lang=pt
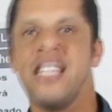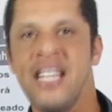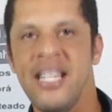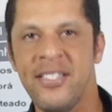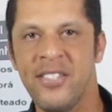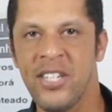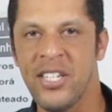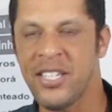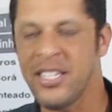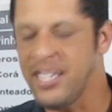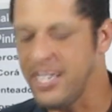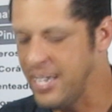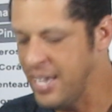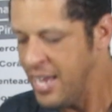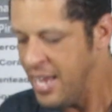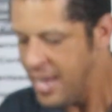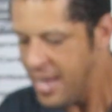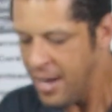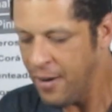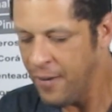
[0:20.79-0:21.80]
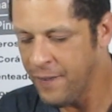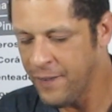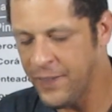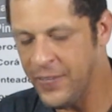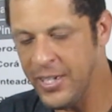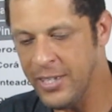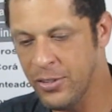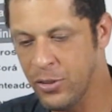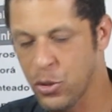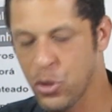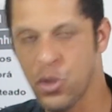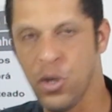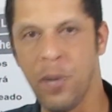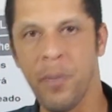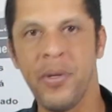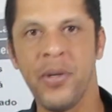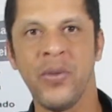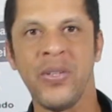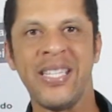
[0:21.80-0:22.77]
E este aqui é um vídeo
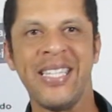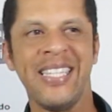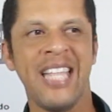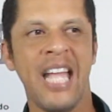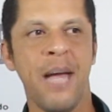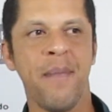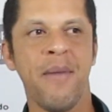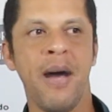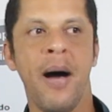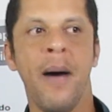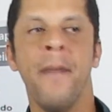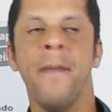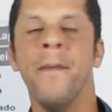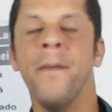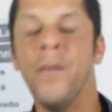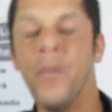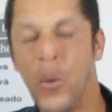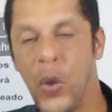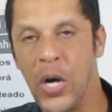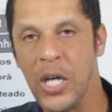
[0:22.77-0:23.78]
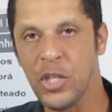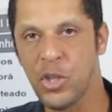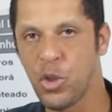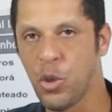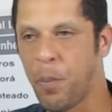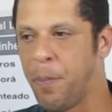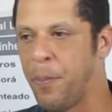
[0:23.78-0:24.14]
sobre um tema muito